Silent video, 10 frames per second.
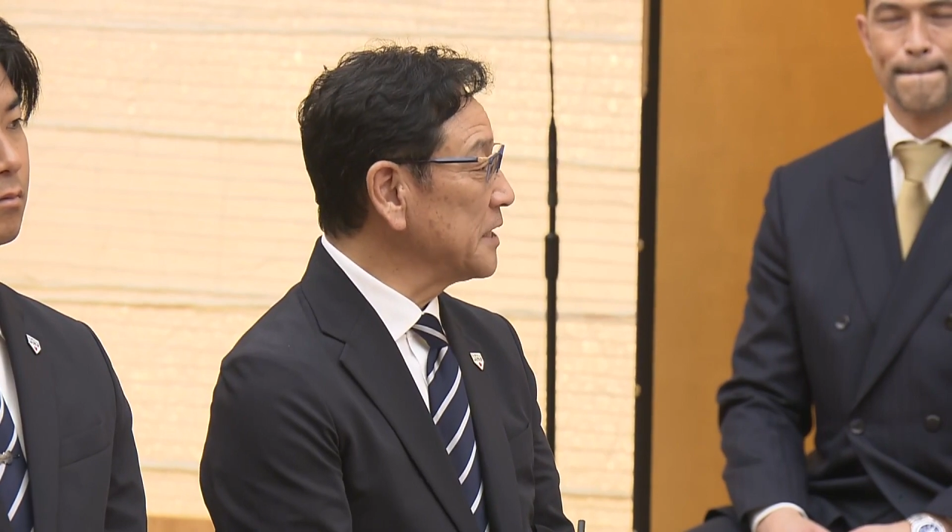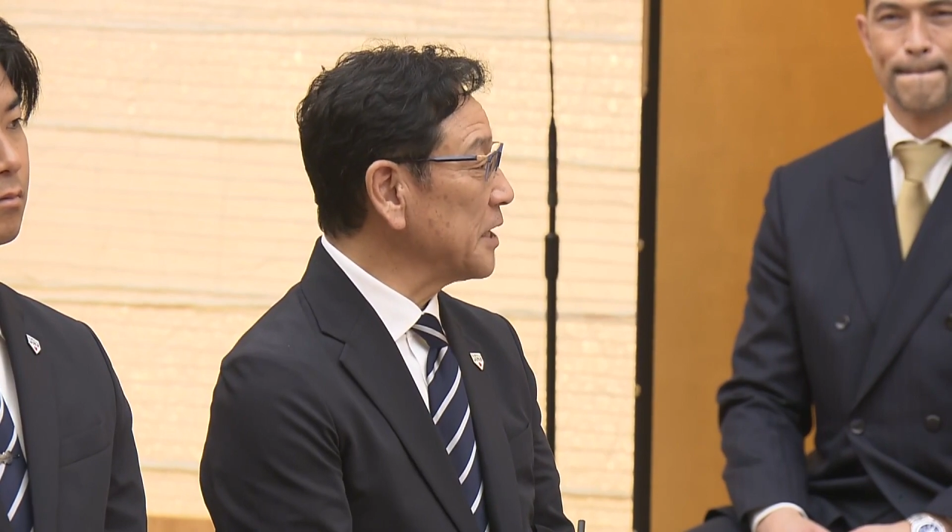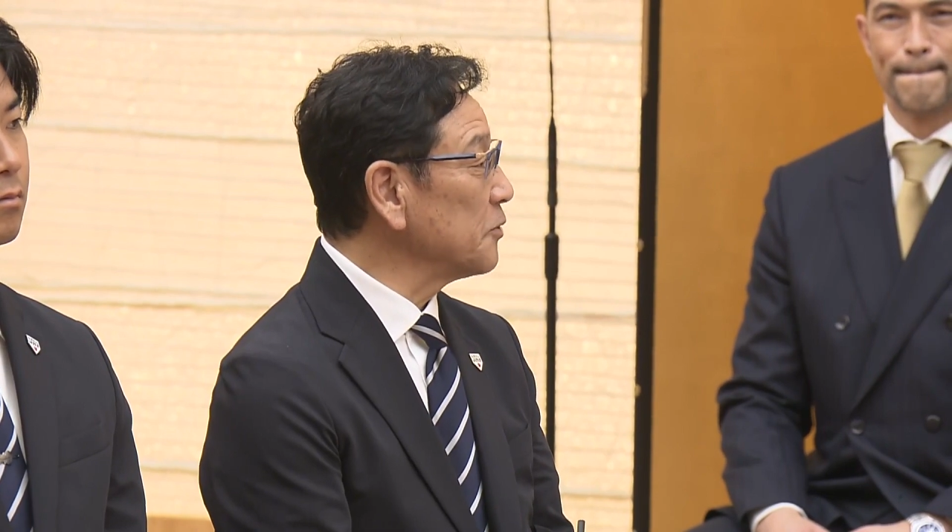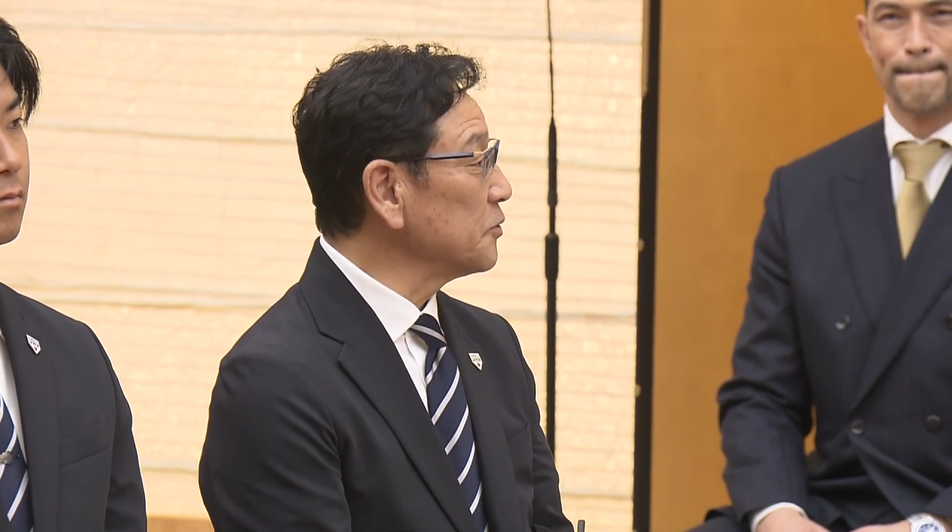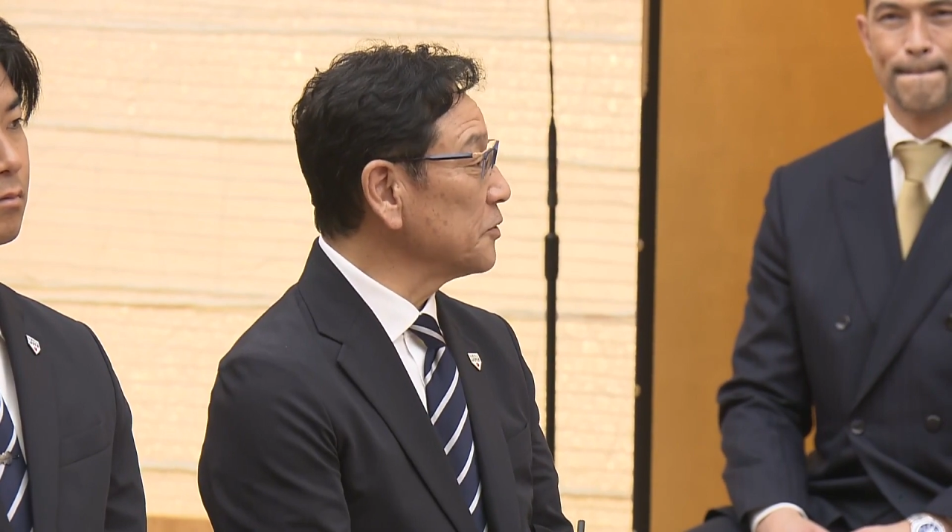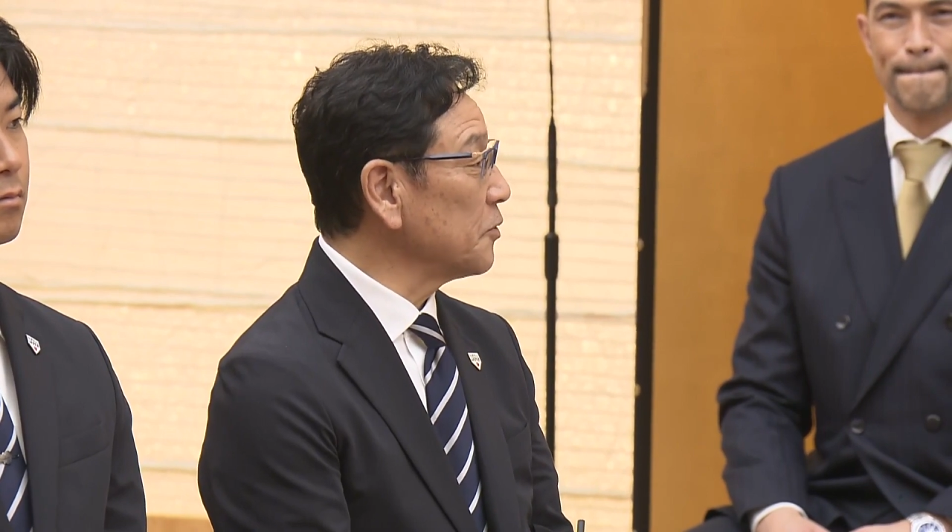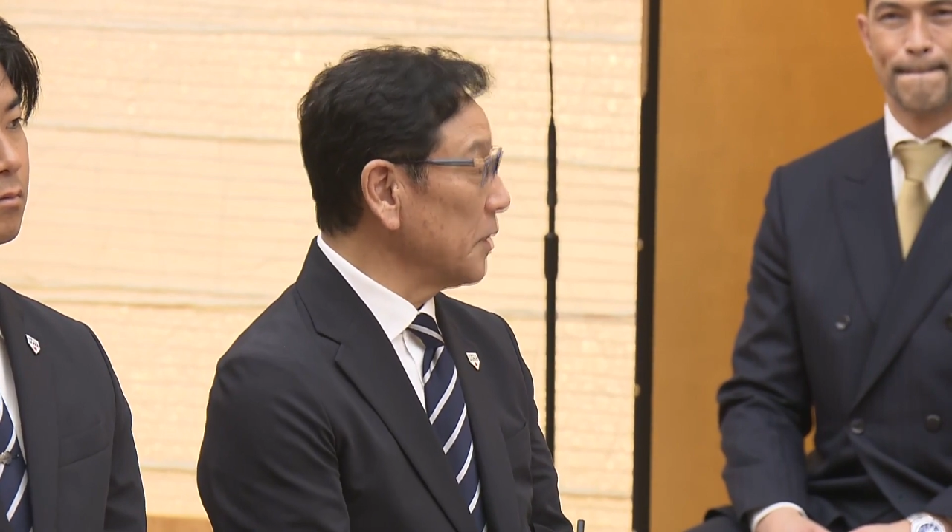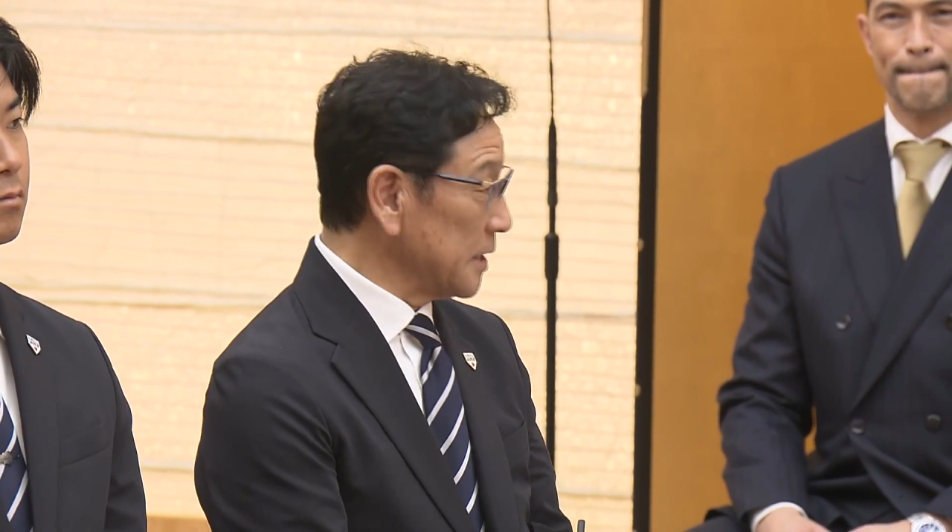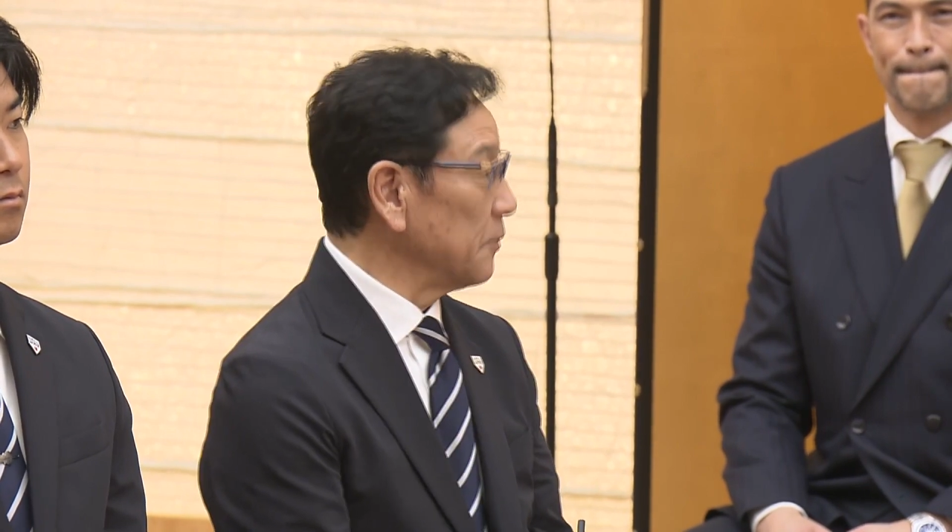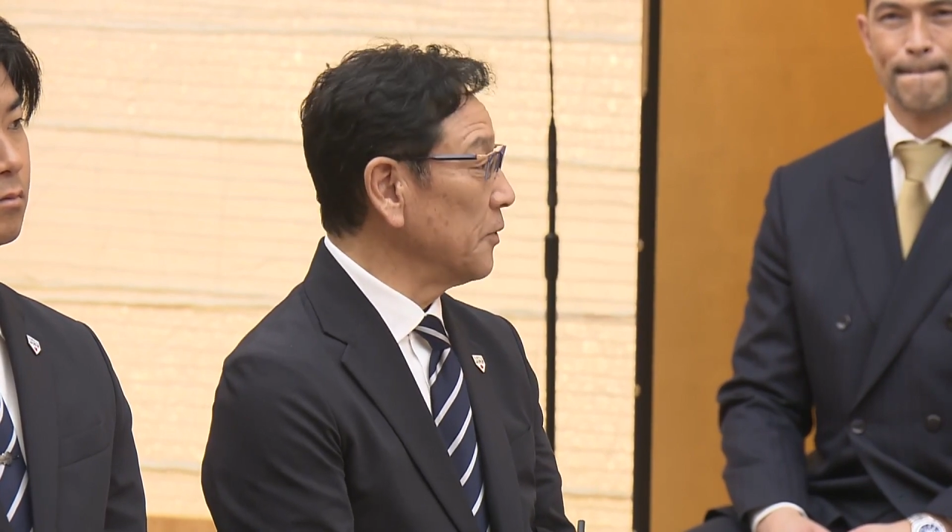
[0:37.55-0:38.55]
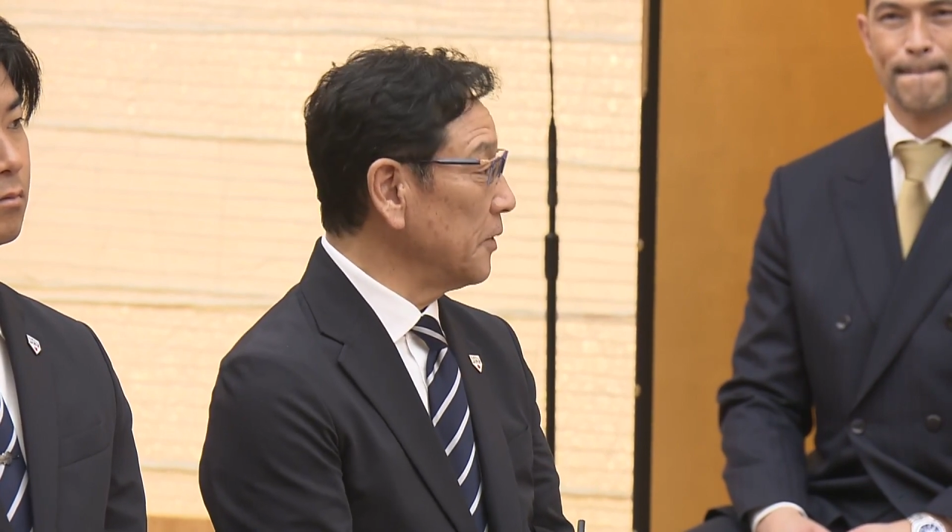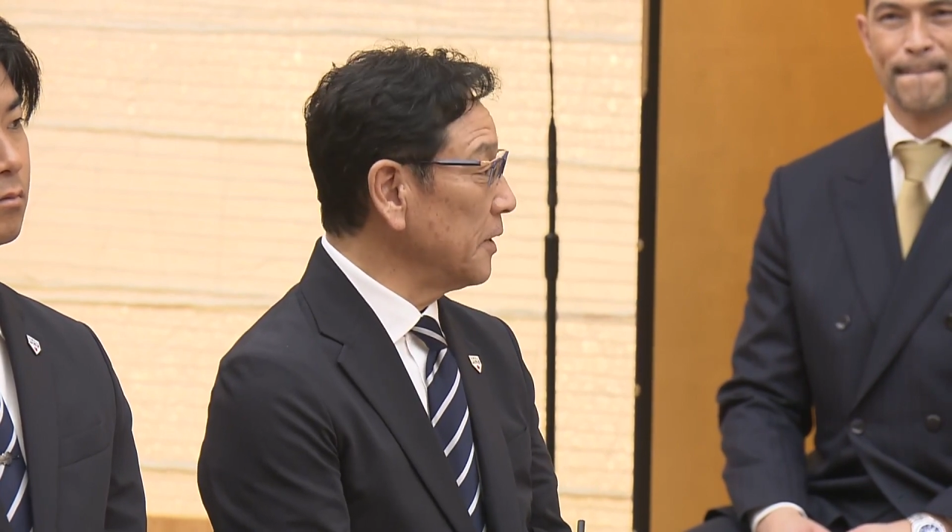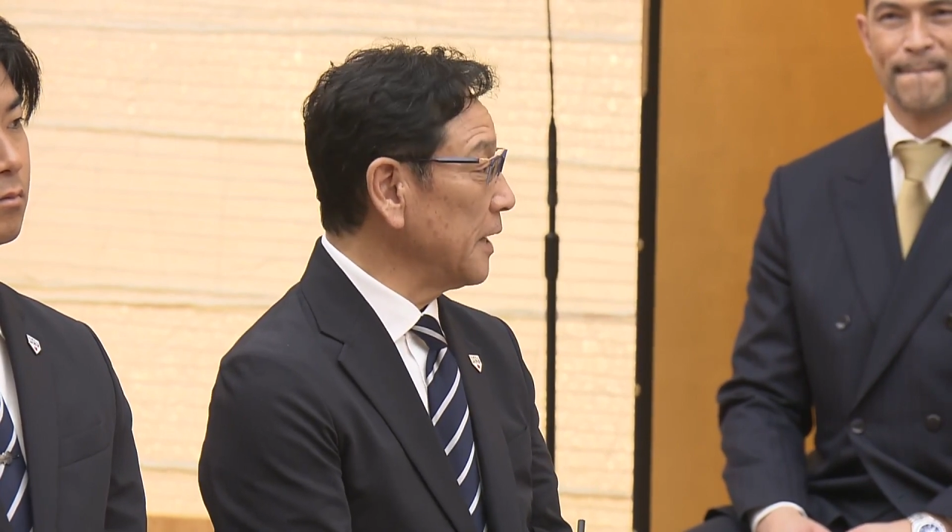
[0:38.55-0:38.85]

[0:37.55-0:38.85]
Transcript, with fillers: ちゃう怖さも